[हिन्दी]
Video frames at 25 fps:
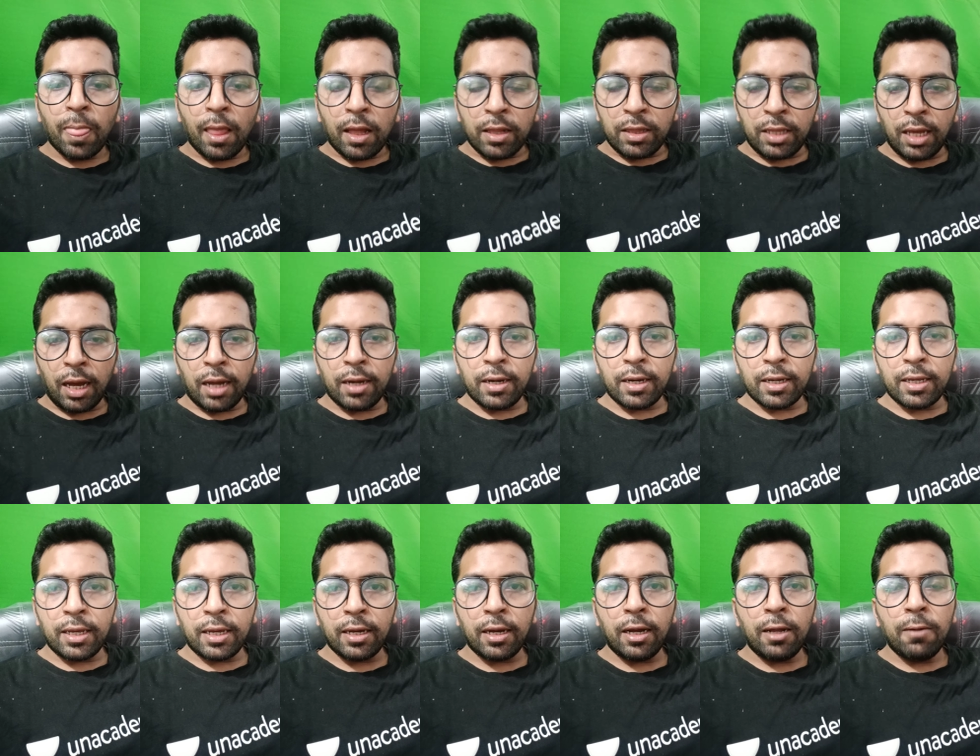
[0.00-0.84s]
ध्यान
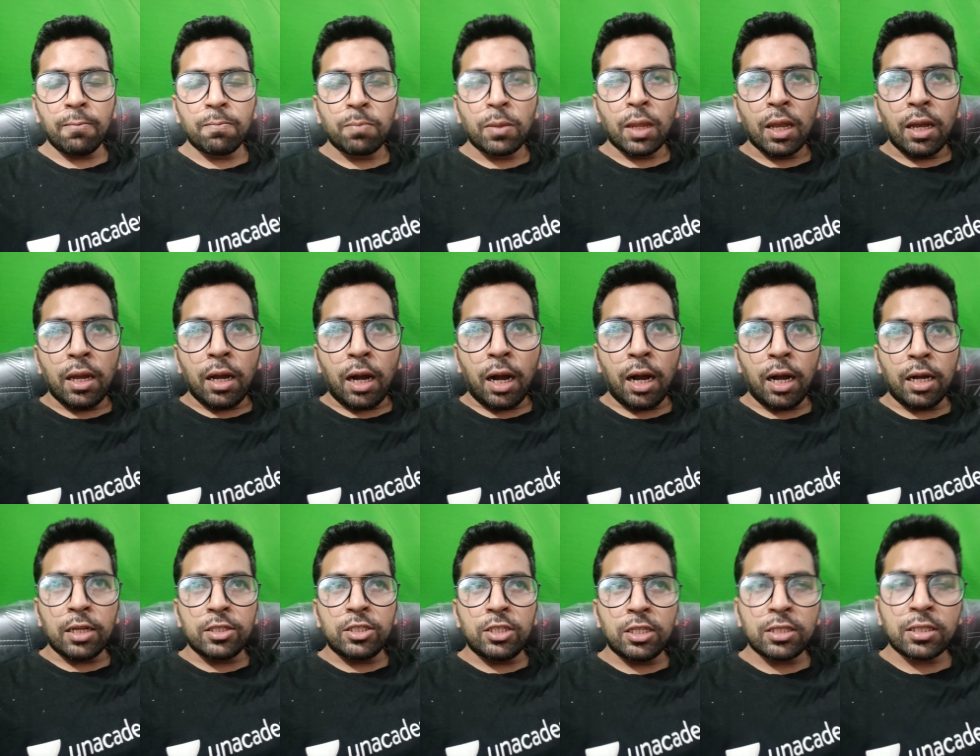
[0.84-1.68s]
रखिएगा हाँ
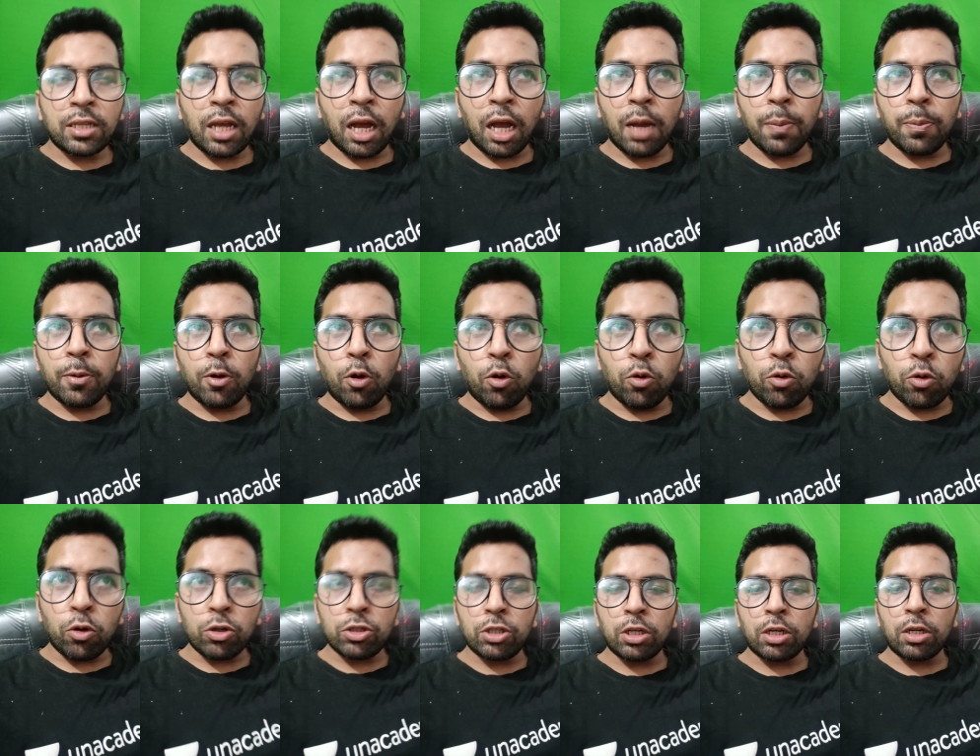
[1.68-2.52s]
जिसका आप लॉन्ग
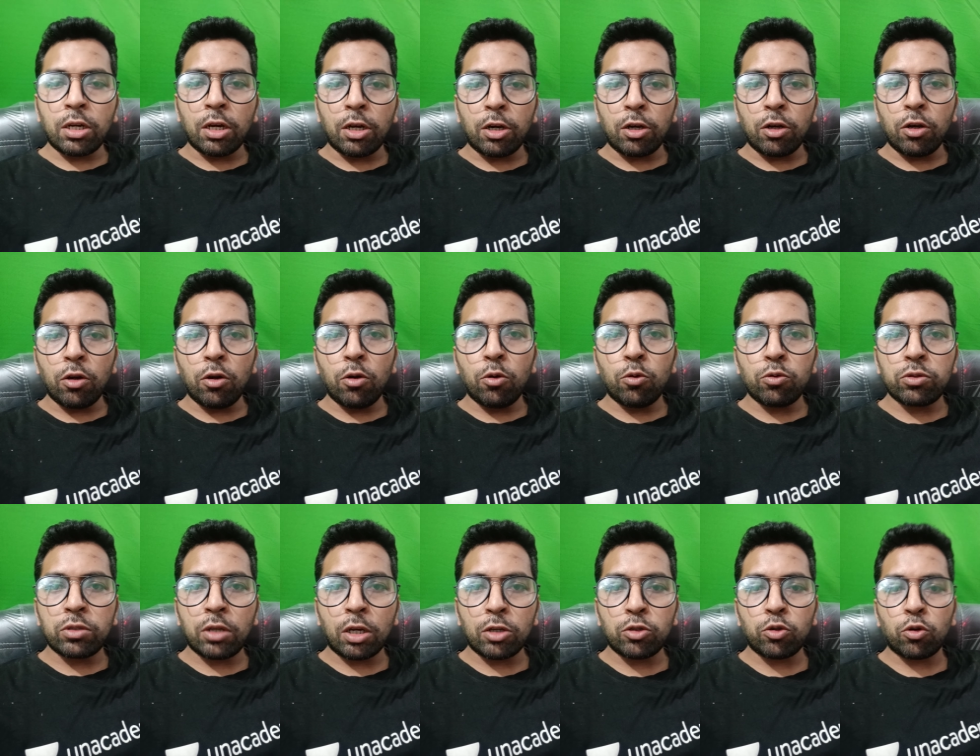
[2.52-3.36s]
क्वेश्चन कर रहे हो
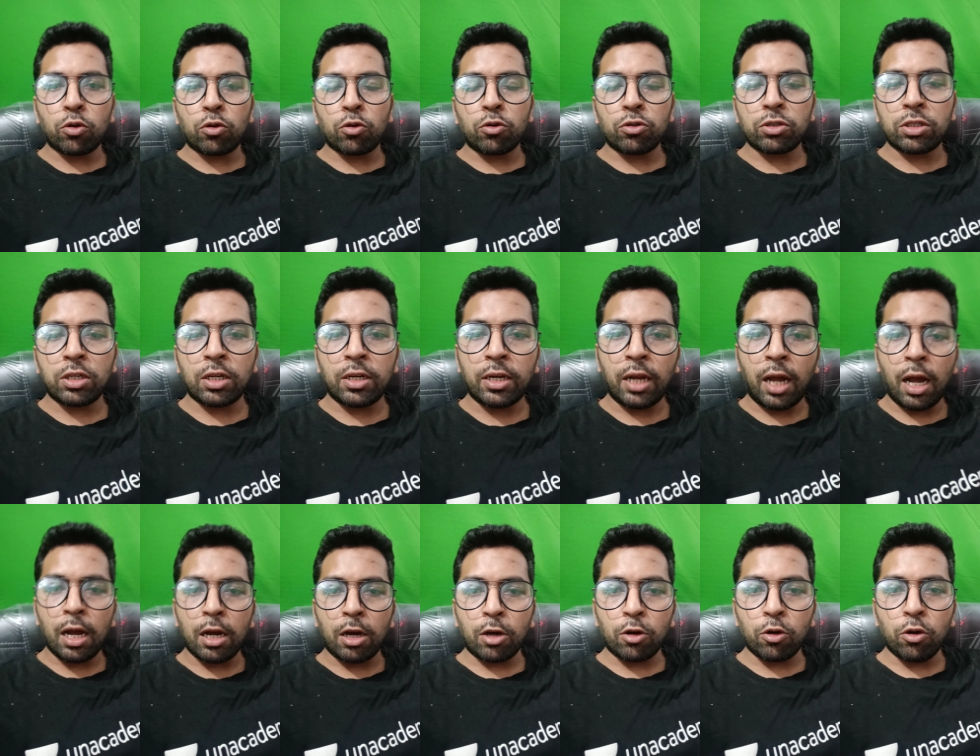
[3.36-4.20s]
उसका शॉर्ट क्वेश्चन
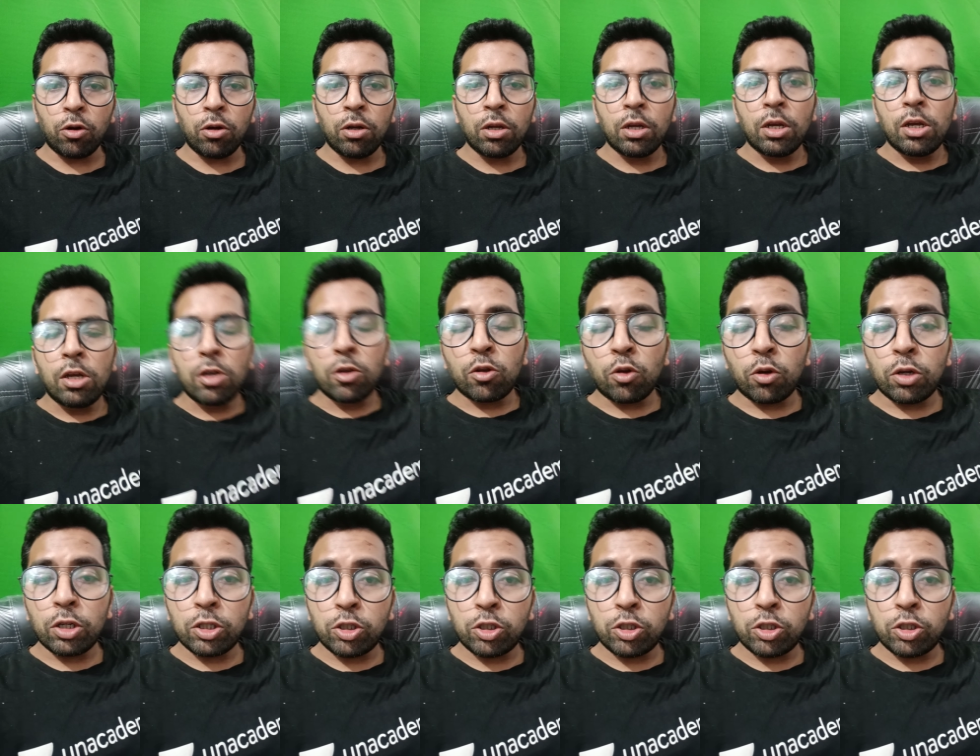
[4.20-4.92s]
ना करो क्योंकि